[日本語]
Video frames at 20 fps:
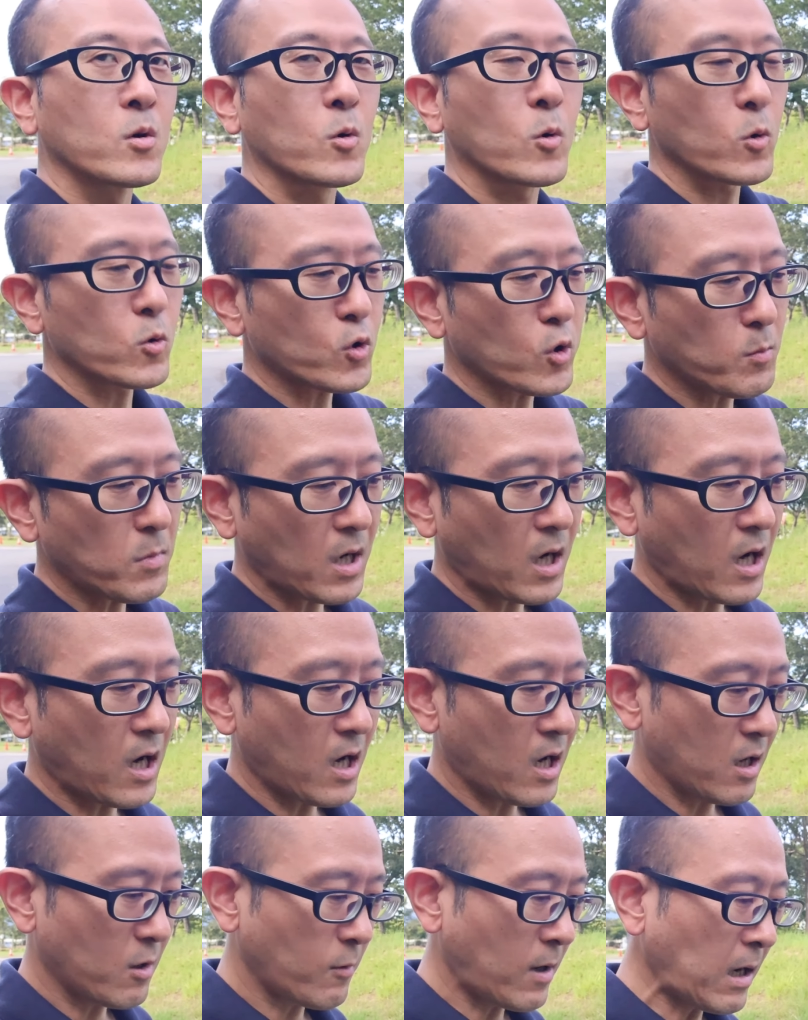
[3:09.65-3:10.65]
言葉
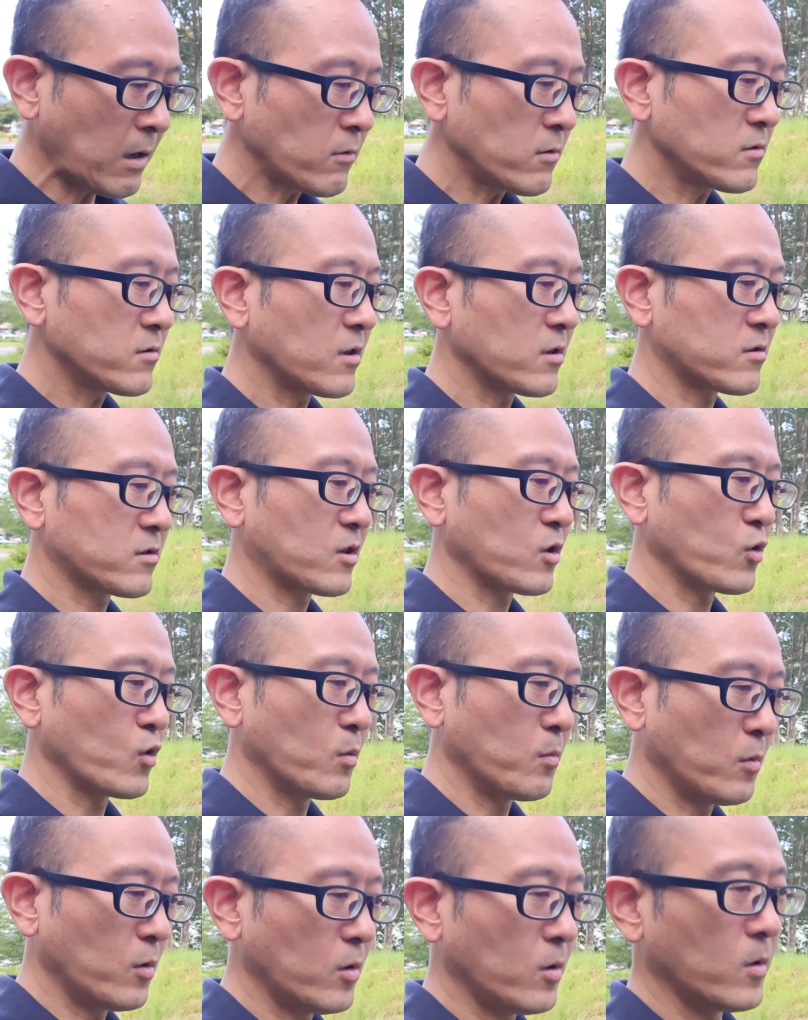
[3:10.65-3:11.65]
が悪いんですけど
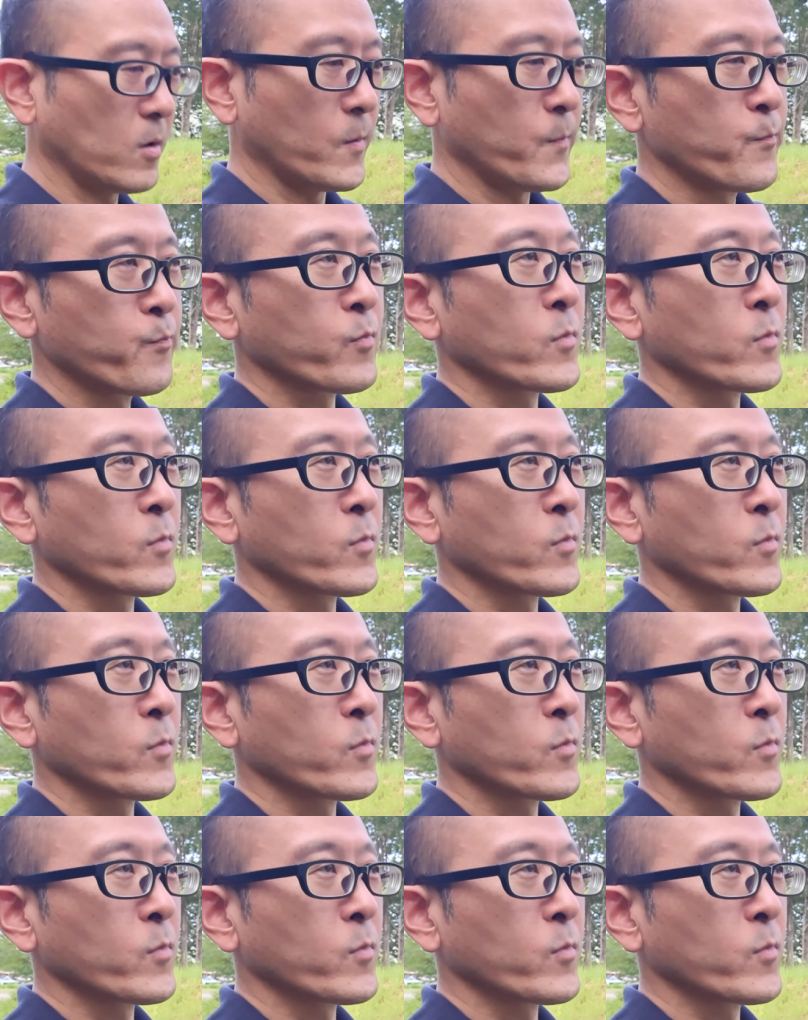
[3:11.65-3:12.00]
も